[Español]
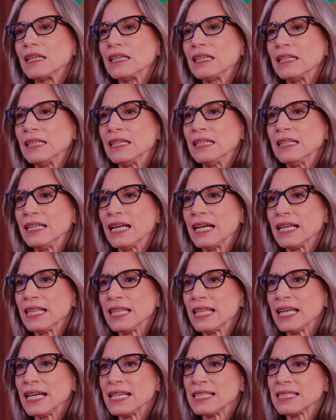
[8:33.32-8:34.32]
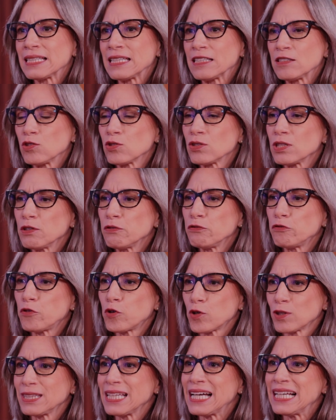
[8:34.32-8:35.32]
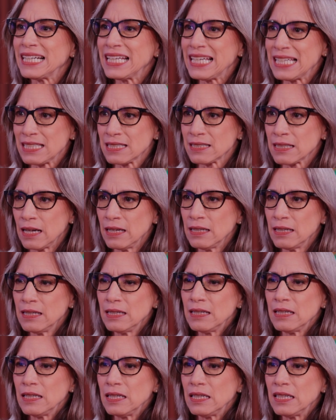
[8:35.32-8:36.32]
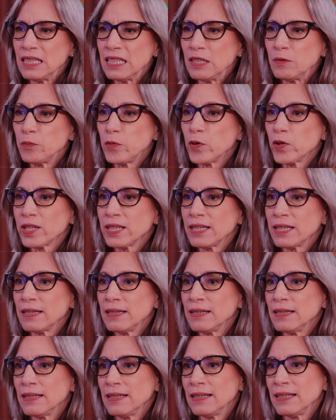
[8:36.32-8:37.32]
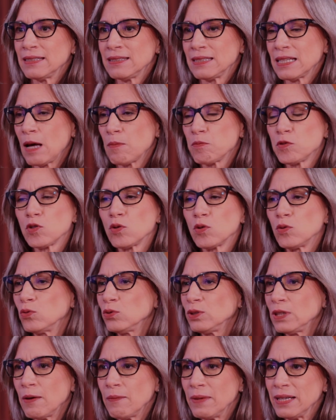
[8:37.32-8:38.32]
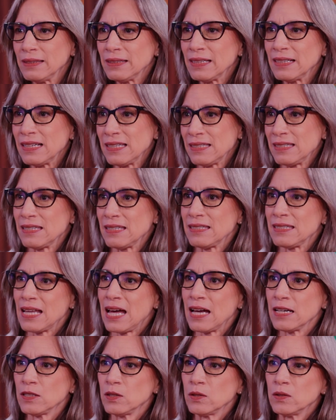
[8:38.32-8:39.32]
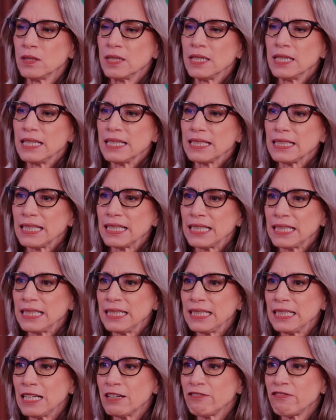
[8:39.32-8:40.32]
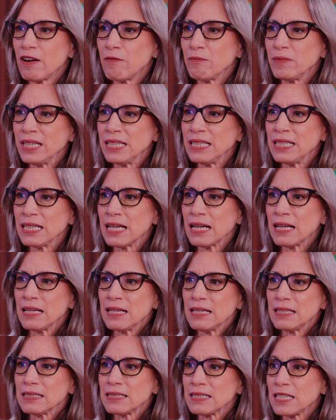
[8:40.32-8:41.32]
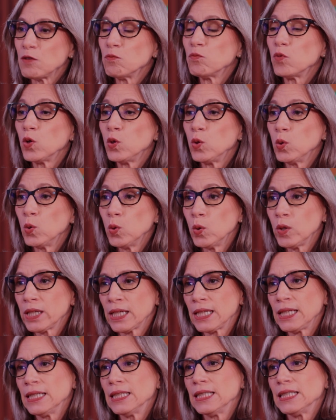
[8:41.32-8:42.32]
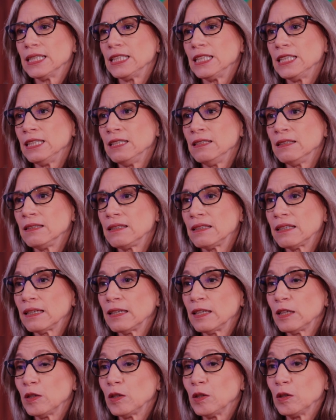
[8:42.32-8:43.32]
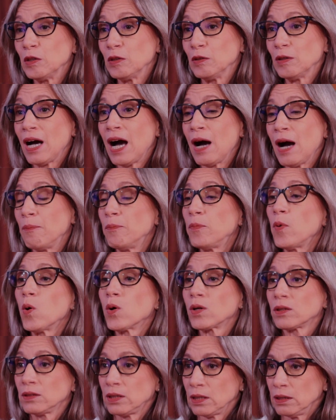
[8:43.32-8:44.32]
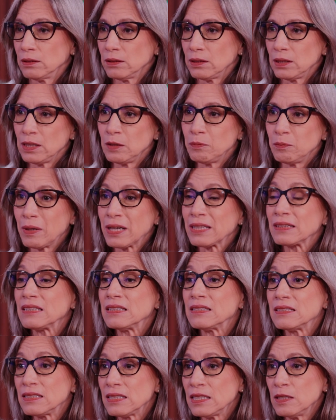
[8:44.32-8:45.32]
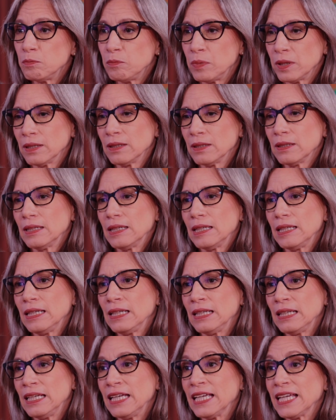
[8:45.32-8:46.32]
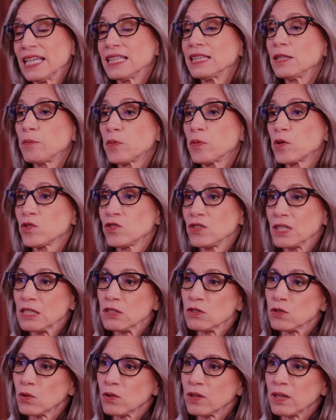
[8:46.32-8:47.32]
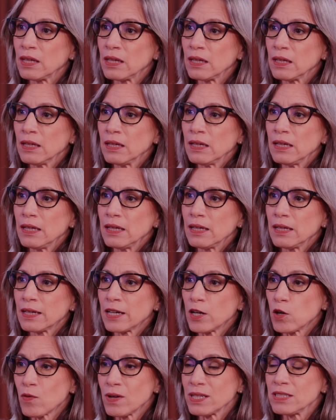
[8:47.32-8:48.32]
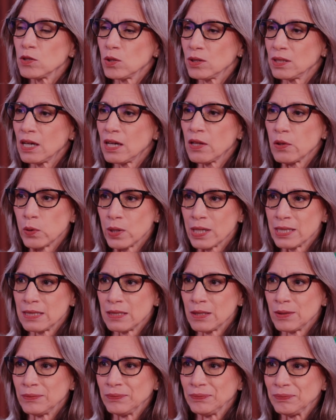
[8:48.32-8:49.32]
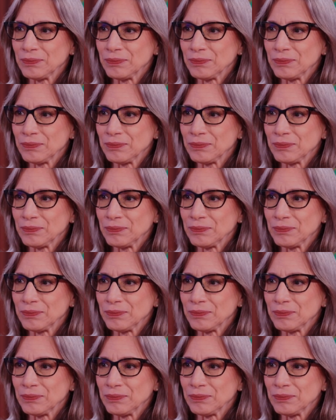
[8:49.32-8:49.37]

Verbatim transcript: y la idea es que esto se fortalezca eh, porque es absolutamente necesario que la familia se involucre y que aporte y participe eh, en este proceso de renovación de la educación.